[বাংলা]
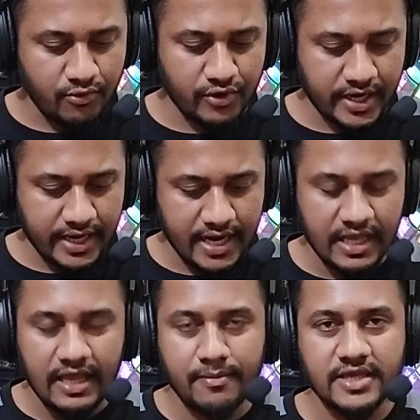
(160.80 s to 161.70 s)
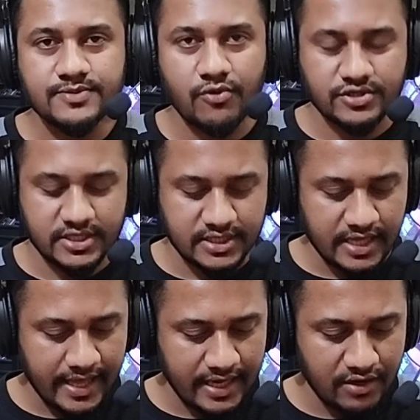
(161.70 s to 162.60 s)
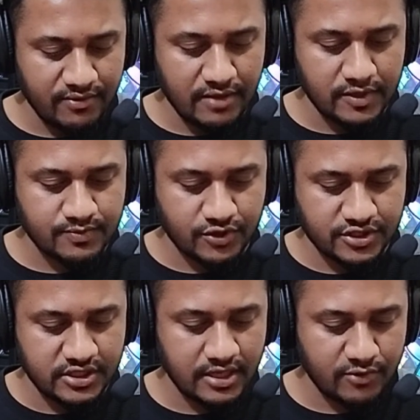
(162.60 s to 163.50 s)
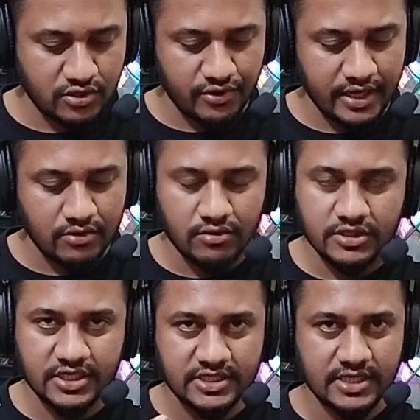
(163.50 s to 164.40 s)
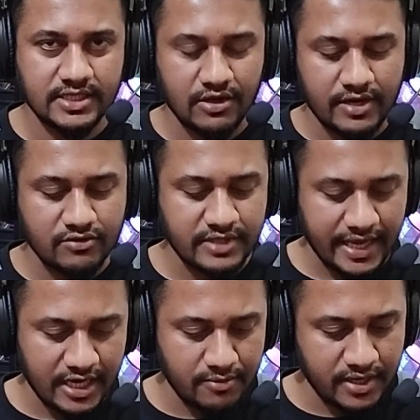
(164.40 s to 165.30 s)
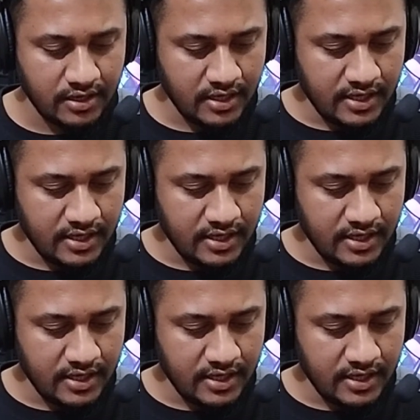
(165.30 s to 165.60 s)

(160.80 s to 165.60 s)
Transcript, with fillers: প্রোডাক্ট অ্যান্ড ইমেজ প্রসেসিং এখানে ইমেজ প্রসেসিংয়ের মধ্যে অনেকগুলো জিনিস আছে এগুলো একটু দেখে নেবেন